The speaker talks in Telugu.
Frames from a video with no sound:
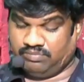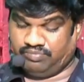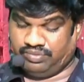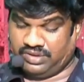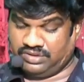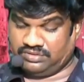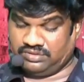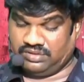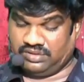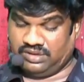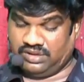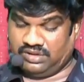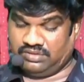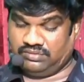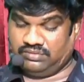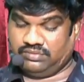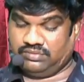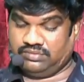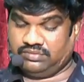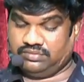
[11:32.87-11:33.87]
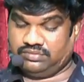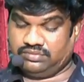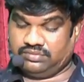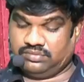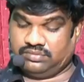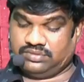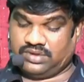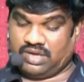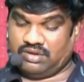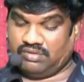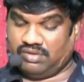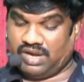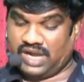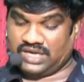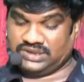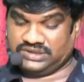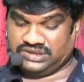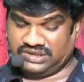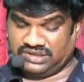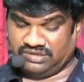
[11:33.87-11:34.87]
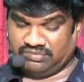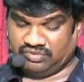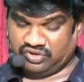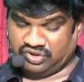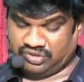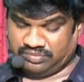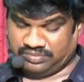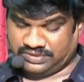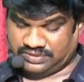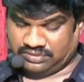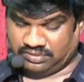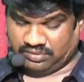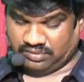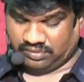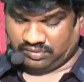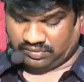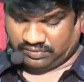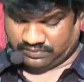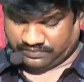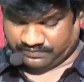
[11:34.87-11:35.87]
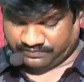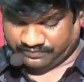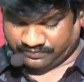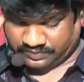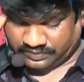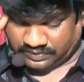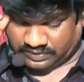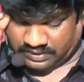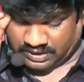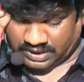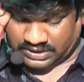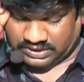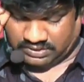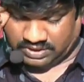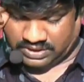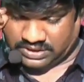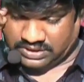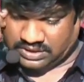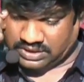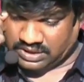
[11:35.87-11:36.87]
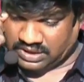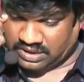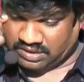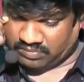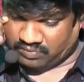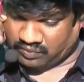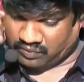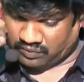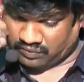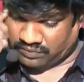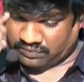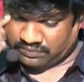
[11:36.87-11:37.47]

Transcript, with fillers: పేతృగారు తాను రాసిన మొదటి పత్రికలో ఐదవ అధ్యాయము